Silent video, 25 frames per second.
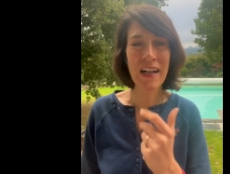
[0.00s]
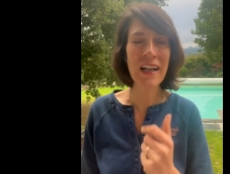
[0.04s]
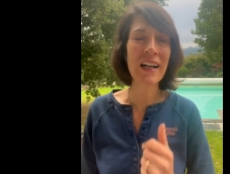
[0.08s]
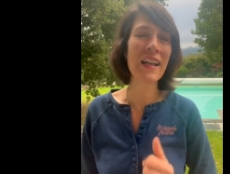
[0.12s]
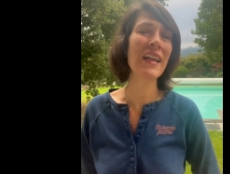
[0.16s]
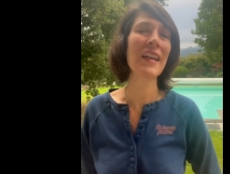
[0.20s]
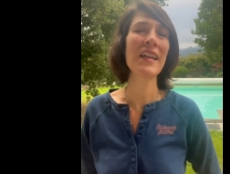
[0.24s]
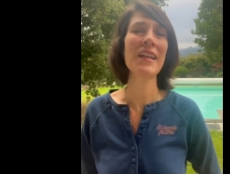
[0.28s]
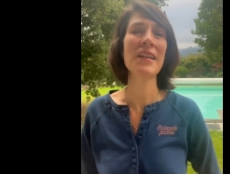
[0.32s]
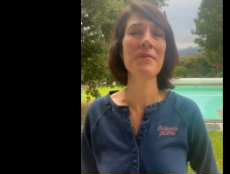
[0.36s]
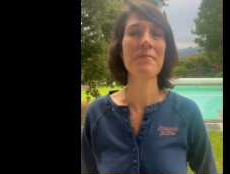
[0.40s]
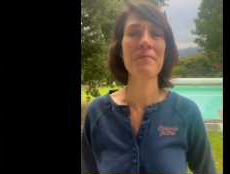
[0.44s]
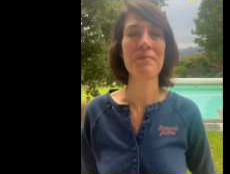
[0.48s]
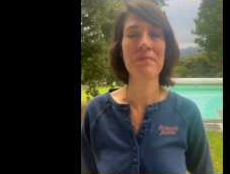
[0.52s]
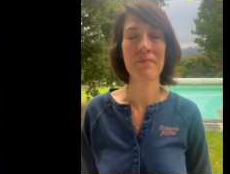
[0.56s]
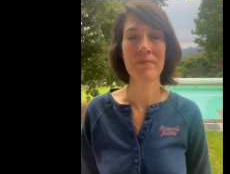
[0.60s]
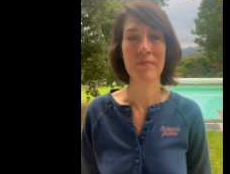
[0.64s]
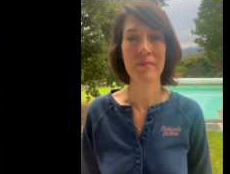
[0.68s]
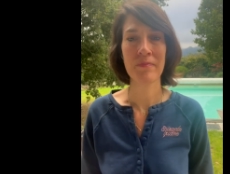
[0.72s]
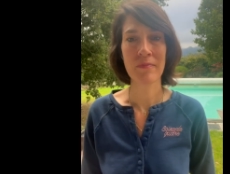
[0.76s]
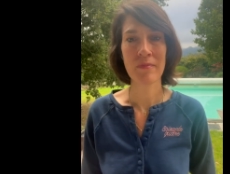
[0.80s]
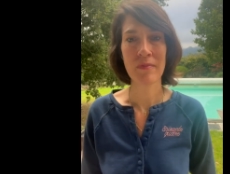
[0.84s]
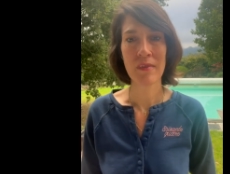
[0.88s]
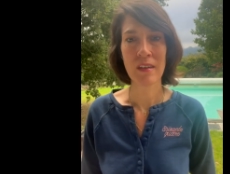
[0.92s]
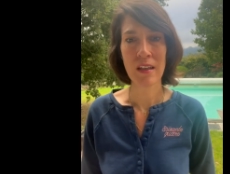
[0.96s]
clé
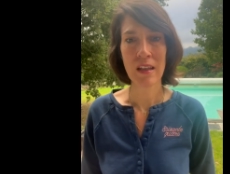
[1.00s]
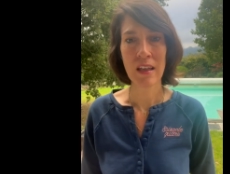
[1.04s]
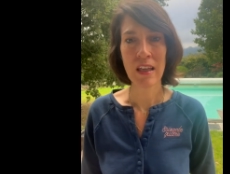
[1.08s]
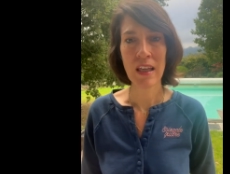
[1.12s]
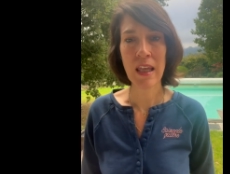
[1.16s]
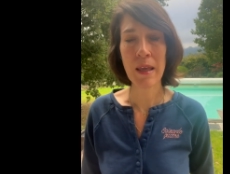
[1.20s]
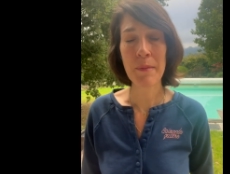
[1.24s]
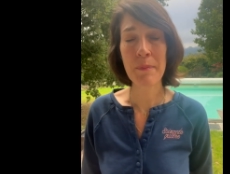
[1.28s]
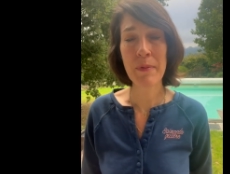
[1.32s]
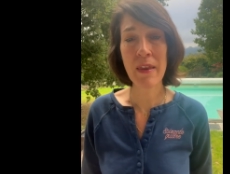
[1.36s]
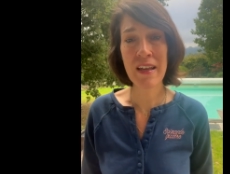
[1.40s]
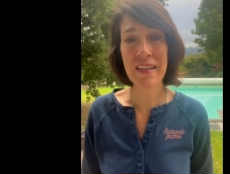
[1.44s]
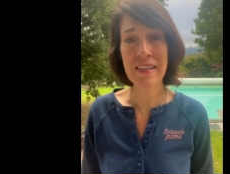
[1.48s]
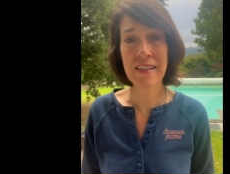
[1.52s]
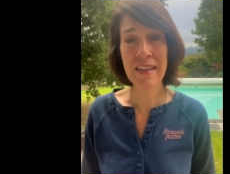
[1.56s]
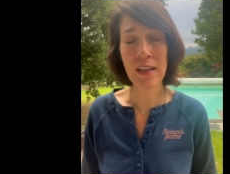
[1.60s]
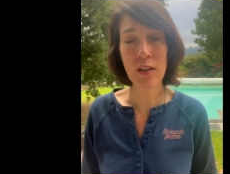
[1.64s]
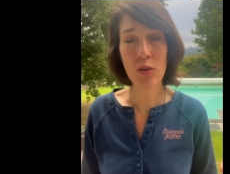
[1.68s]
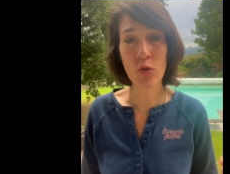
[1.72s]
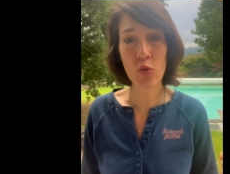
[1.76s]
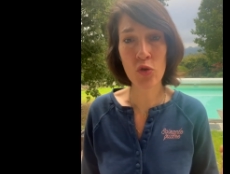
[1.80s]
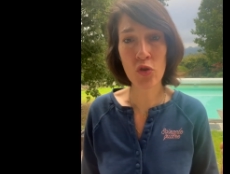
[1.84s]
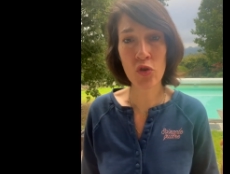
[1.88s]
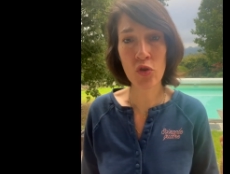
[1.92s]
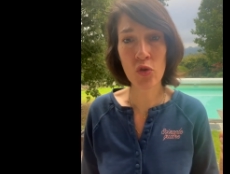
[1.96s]
eh bien, c'est
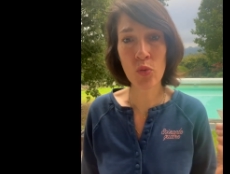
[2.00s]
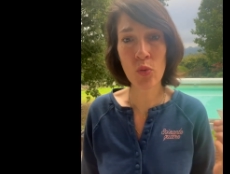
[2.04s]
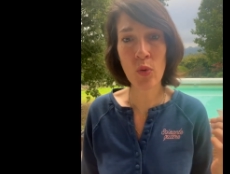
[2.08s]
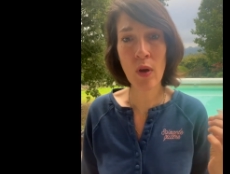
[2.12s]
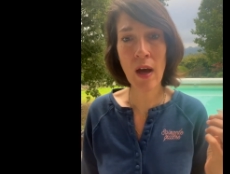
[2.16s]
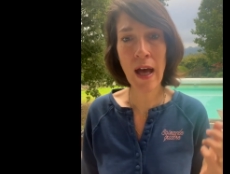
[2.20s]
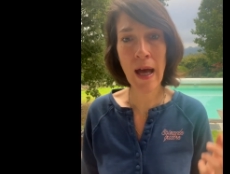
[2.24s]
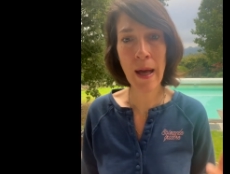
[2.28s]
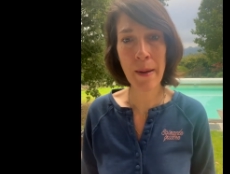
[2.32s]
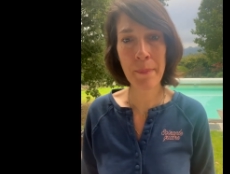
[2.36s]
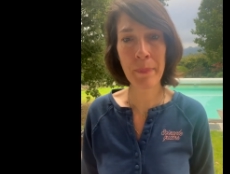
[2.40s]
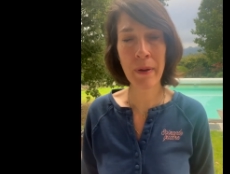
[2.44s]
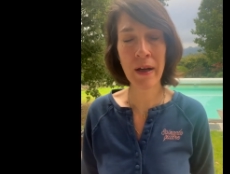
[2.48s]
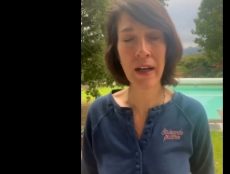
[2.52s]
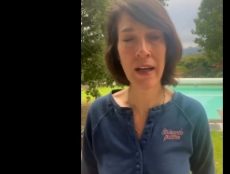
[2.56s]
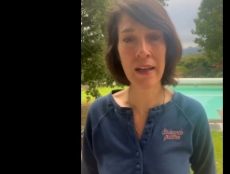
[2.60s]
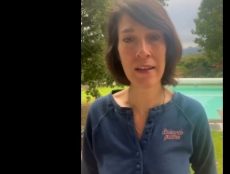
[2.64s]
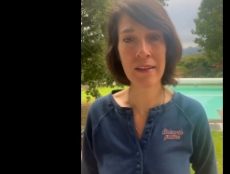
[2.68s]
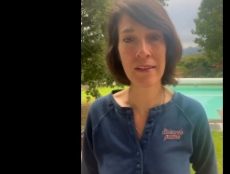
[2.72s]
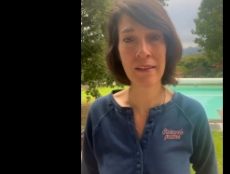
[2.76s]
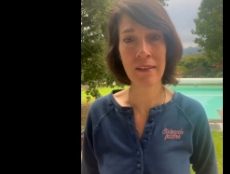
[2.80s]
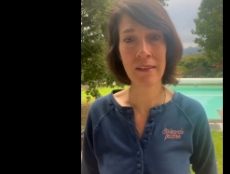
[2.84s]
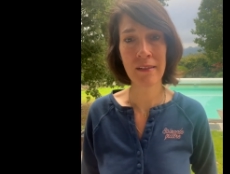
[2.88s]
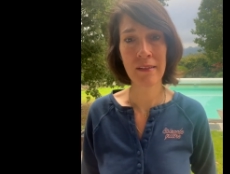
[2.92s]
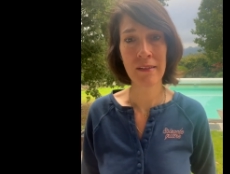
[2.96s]
que tu
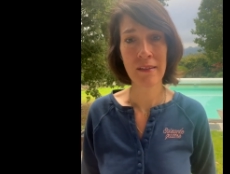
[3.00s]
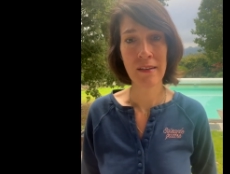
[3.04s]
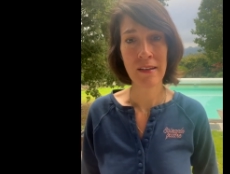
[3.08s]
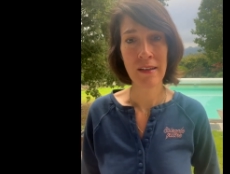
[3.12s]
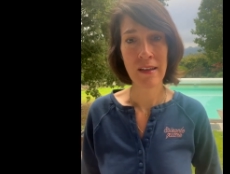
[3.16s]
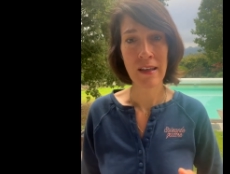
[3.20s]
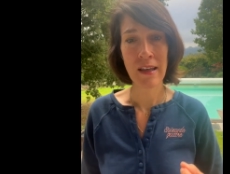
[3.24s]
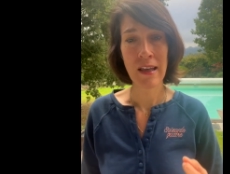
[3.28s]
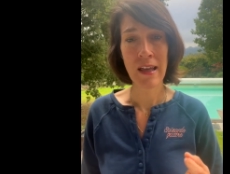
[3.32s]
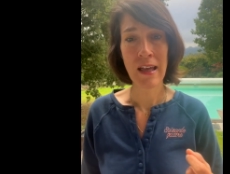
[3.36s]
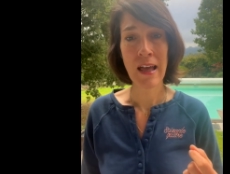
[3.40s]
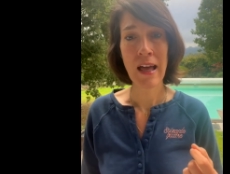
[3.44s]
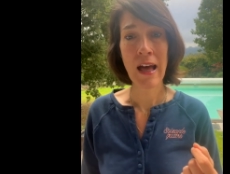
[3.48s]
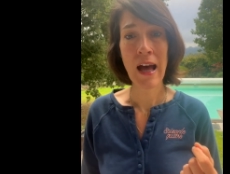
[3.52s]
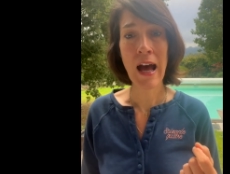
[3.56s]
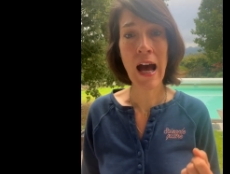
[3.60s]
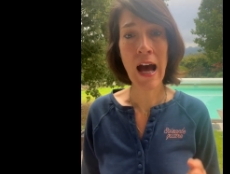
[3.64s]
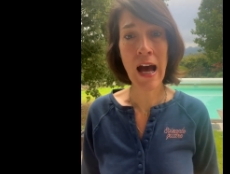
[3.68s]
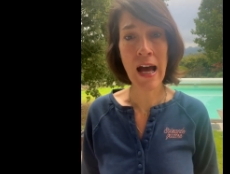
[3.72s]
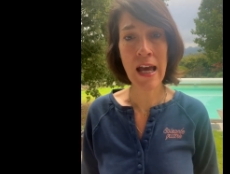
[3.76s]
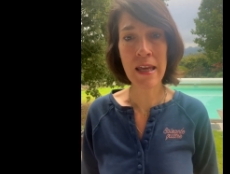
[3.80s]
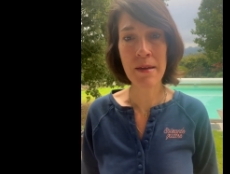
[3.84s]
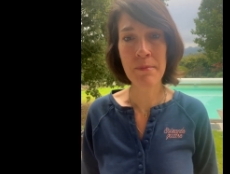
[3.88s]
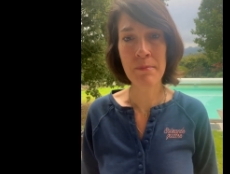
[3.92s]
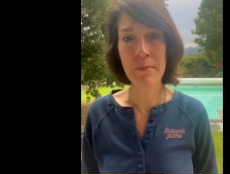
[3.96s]
apprennes
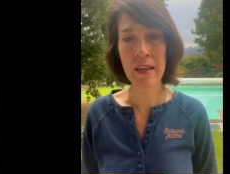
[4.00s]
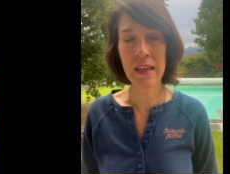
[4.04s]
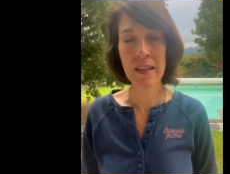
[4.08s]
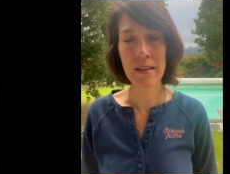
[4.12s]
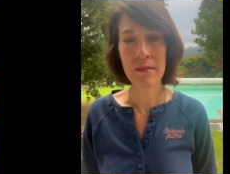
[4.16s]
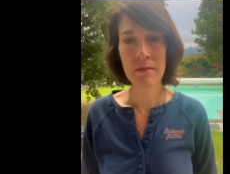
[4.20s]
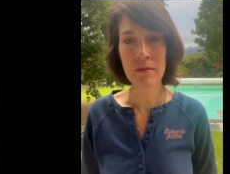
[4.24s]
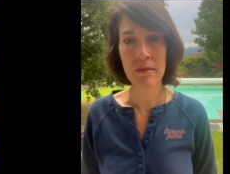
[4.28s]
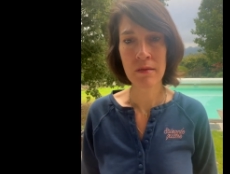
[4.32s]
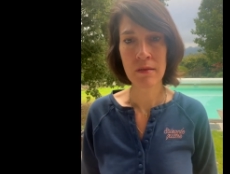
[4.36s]
à aimer.